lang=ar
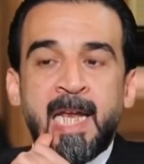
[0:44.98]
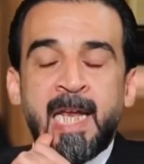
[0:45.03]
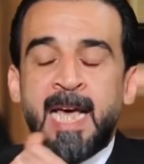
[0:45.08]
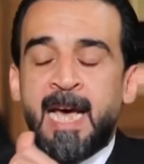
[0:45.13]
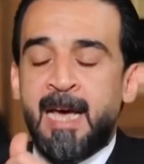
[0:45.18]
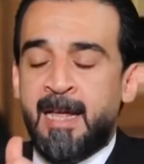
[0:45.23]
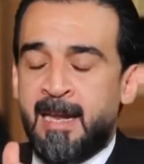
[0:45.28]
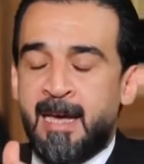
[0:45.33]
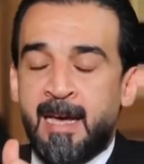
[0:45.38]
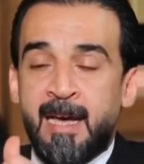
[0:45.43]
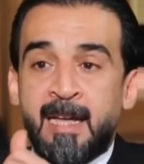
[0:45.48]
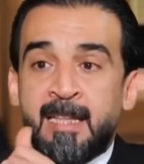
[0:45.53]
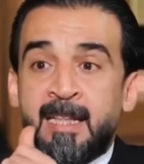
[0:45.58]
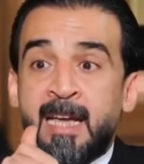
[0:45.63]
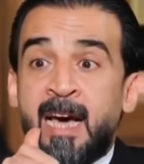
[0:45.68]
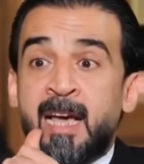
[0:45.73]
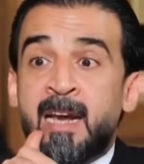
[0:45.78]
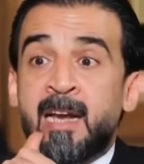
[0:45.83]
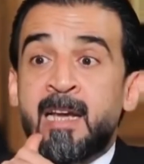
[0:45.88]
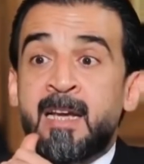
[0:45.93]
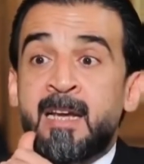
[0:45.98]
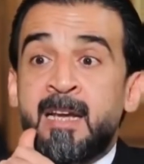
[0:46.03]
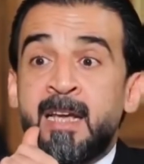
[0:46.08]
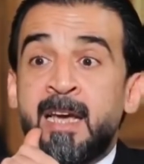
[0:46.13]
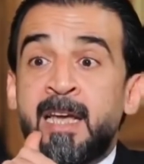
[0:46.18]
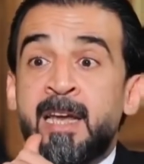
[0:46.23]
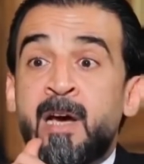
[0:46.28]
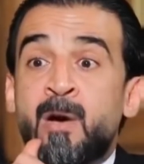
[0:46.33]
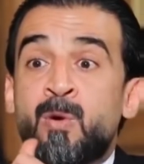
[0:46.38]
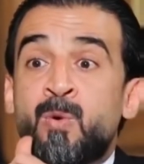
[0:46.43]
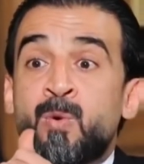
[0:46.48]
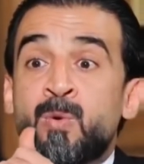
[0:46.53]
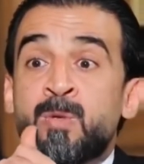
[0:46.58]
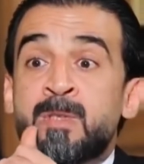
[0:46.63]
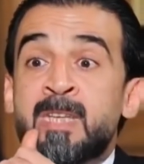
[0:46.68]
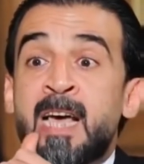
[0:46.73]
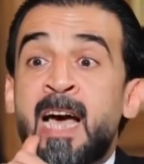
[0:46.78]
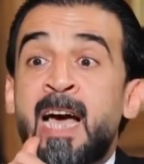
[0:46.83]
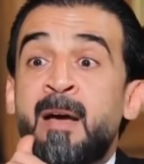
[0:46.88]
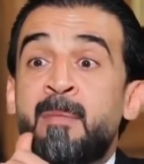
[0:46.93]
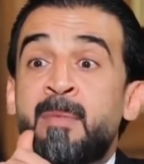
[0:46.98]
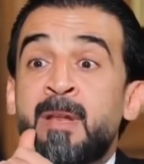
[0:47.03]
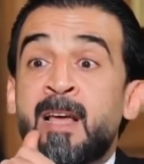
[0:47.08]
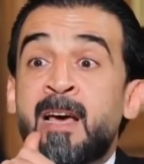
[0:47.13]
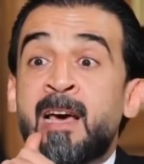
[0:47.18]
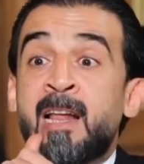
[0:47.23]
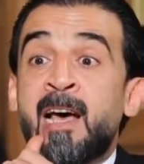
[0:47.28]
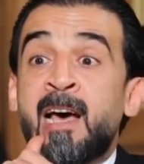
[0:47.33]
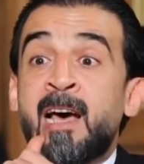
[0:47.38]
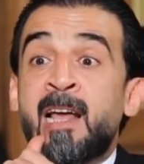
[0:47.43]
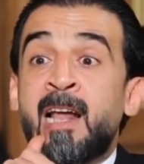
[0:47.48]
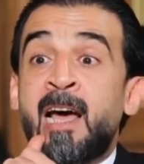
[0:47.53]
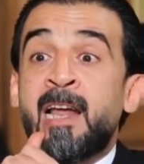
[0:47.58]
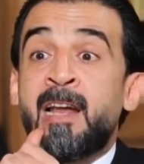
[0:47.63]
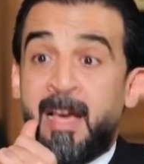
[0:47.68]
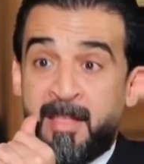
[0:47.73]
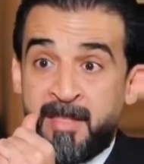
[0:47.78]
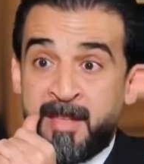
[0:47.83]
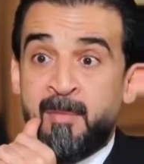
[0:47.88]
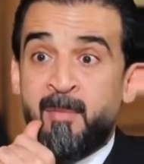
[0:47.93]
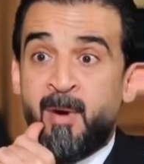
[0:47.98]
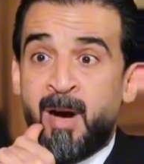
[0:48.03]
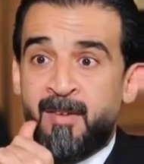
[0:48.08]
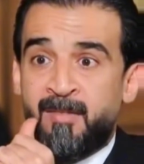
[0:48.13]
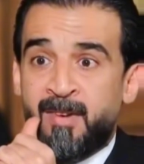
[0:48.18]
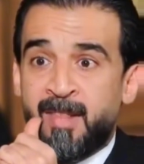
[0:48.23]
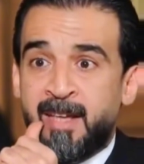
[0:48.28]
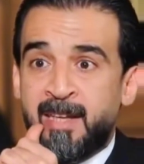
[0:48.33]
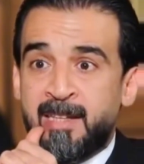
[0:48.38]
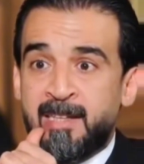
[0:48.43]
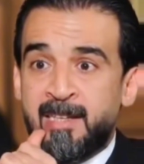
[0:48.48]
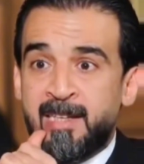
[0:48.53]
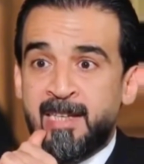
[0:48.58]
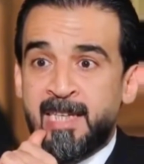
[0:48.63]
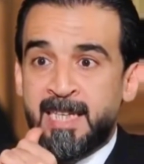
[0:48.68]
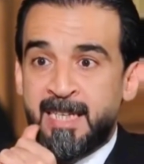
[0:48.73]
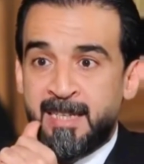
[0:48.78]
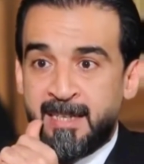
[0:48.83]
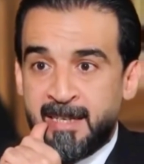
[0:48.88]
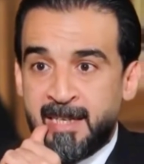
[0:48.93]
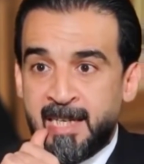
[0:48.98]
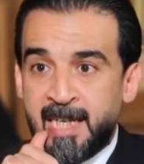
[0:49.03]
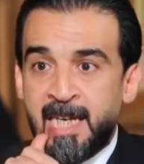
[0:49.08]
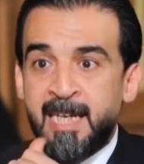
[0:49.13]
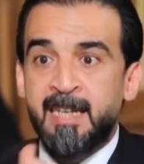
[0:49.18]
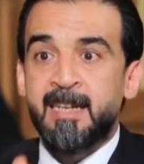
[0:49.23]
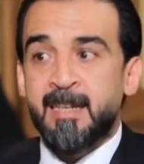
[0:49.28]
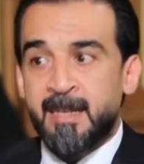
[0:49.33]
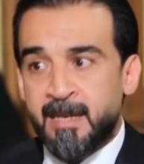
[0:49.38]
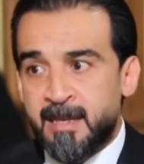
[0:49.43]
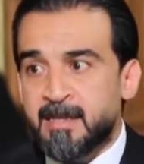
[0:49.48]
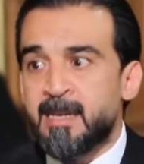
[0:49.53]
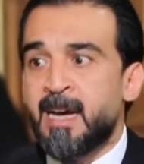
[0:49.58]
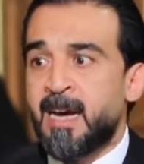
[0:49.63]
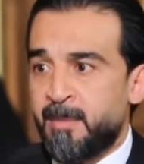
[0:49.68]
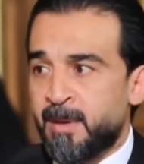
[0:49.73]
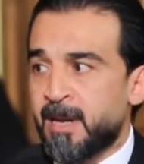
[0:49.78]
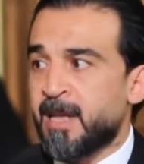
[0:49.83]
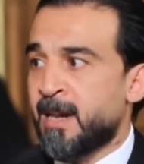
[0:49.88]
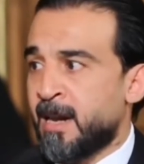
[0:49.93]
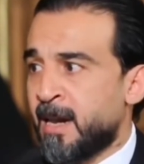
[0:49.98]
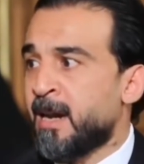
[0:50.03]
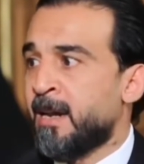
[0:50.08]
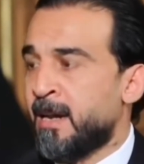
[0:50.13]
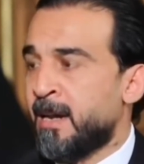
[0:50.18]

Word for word: الخدمه؟ لا لا اتحرك لان اكون صاحب القرار عن هذه المحافظات صاحب القرار